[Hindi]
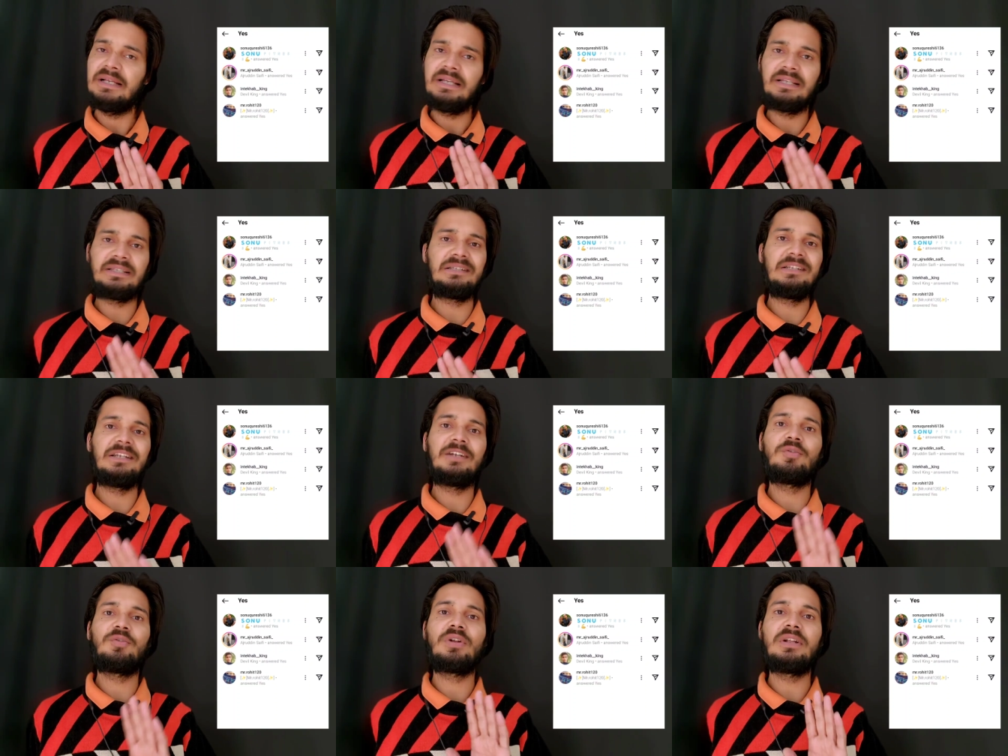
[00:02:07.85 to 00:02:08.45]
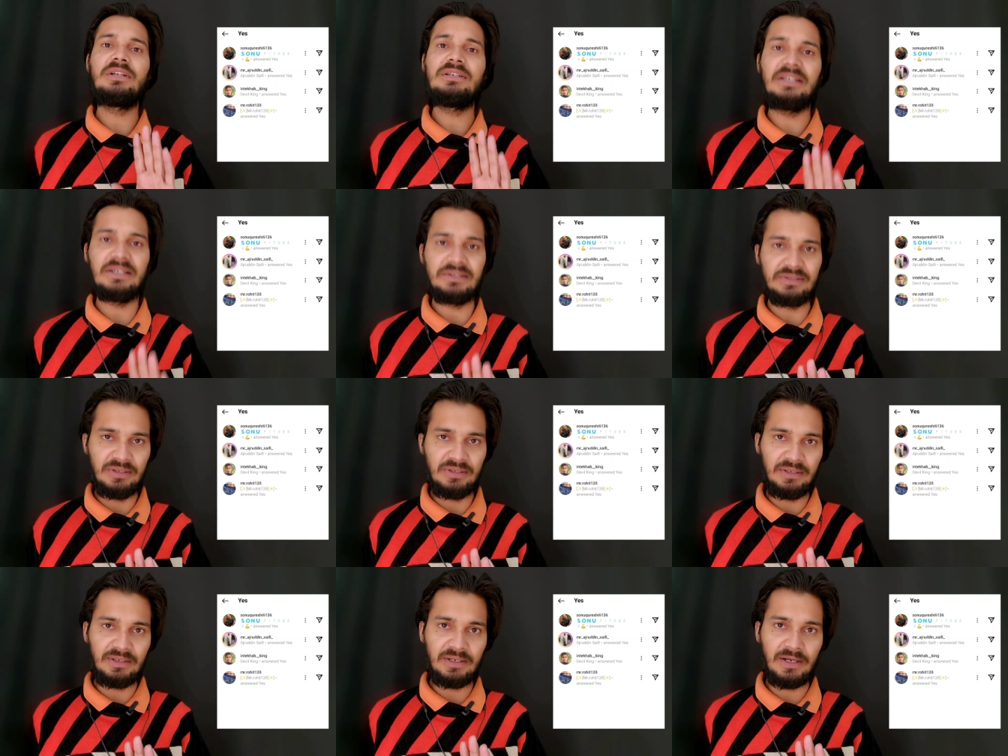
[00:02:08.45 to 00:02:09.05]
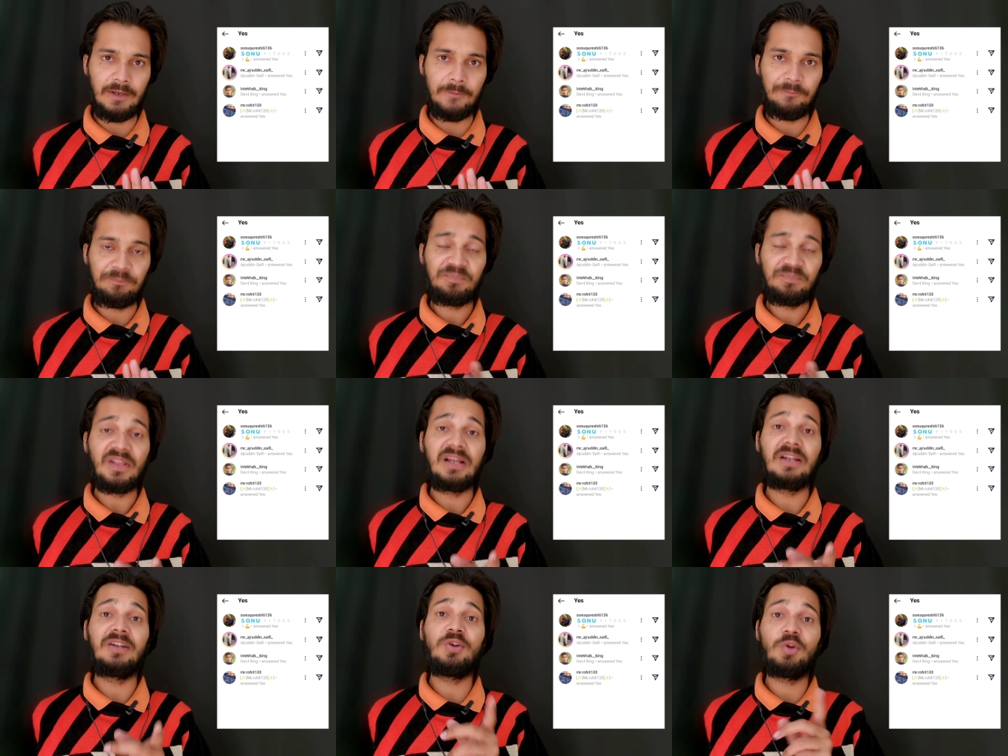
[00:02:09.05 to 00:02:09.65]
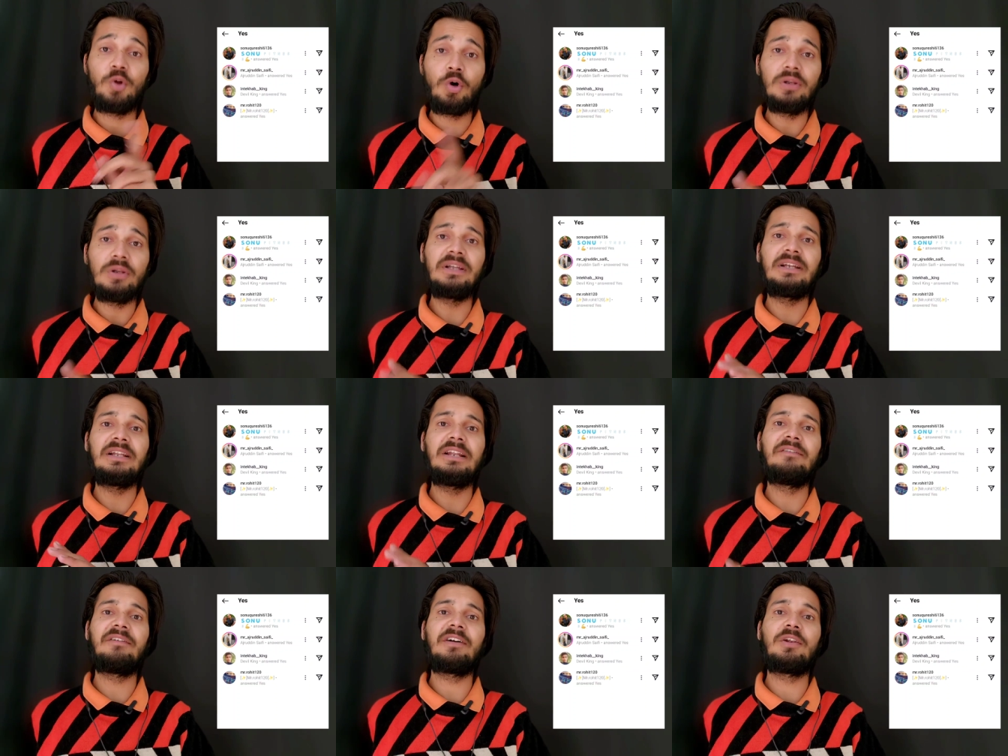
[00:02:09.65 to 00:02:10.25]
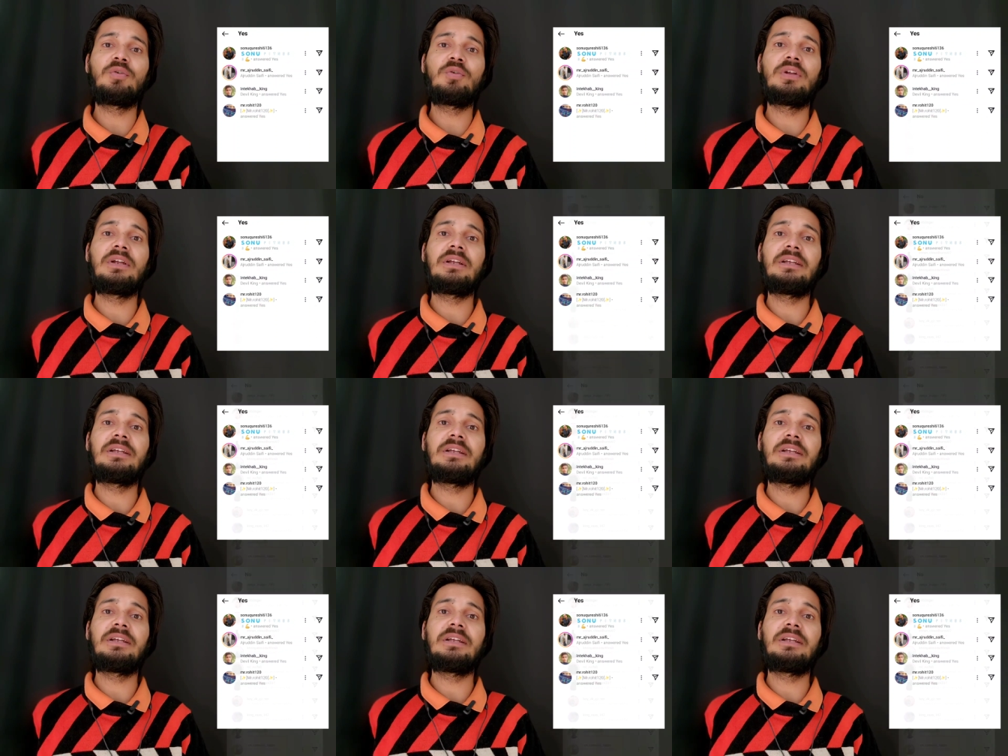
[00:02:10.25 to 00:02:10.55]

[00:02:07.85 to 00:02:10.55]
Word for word: इसलिए इन्होंने येस लिखा है नो लिखने वालों की